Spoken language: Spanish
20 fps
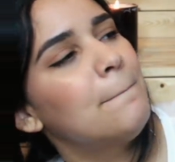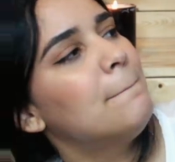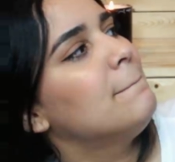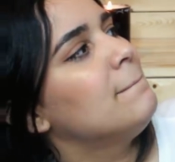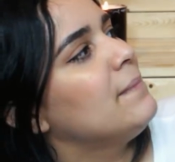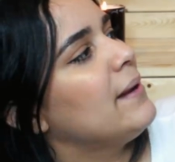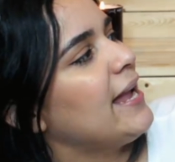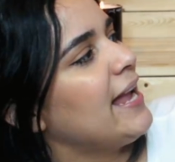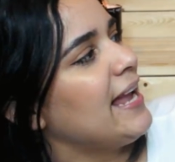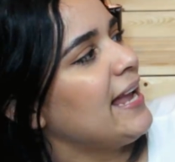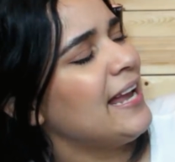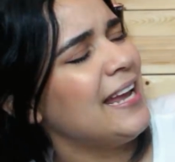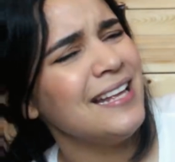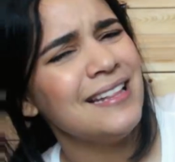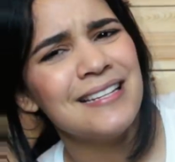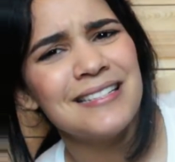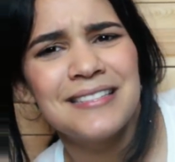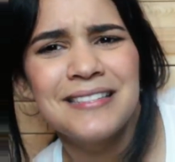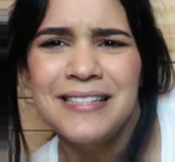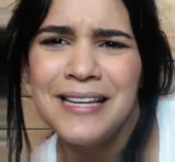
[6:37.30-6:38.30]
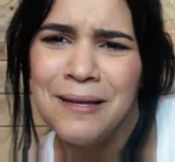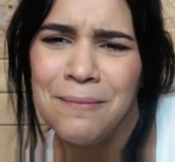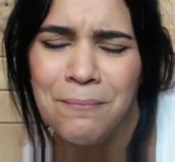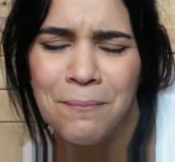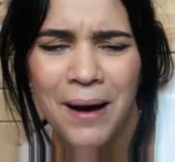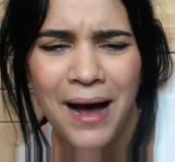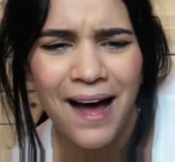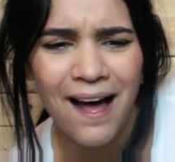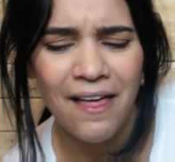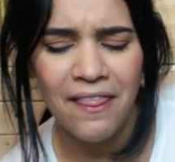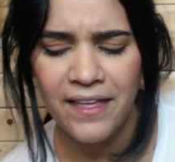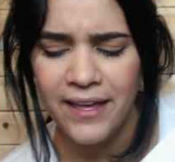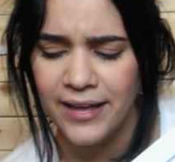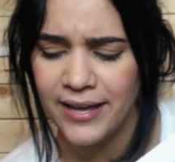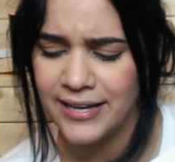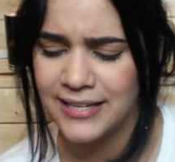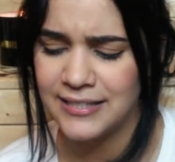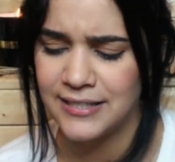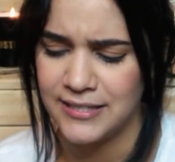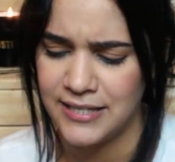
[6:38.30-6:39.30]
Made, Steve
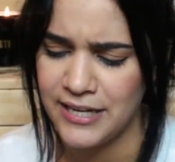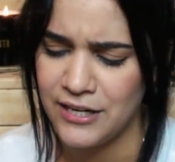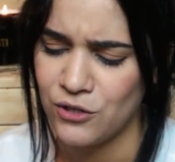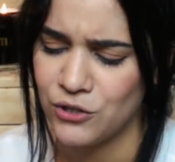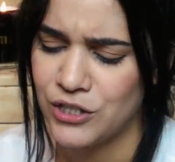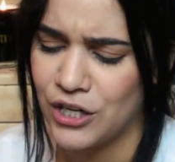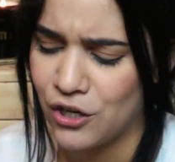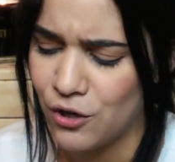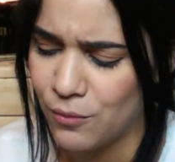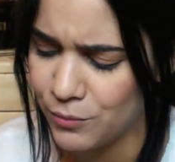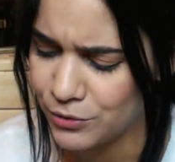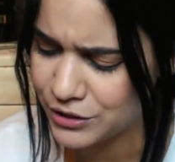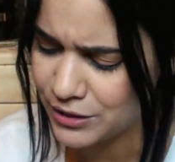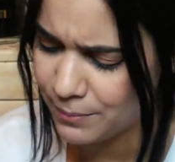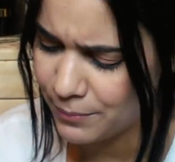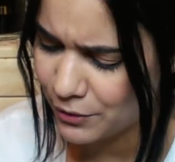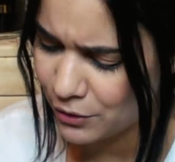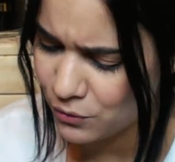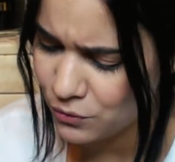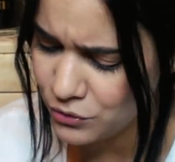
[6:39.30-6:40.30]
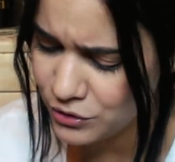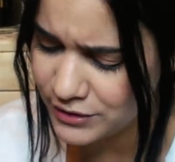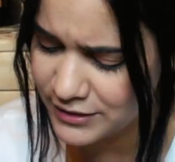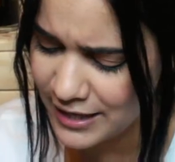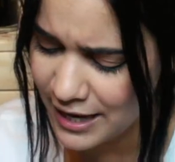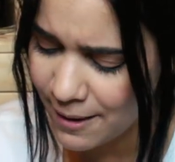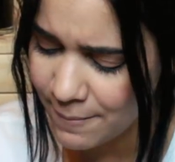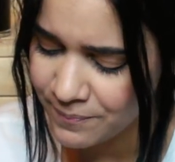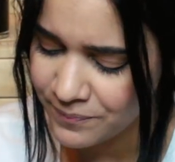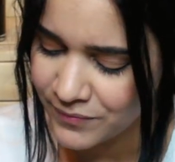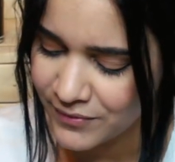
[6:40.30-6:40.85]
Madden, Steve no sé cómo se pronuncia,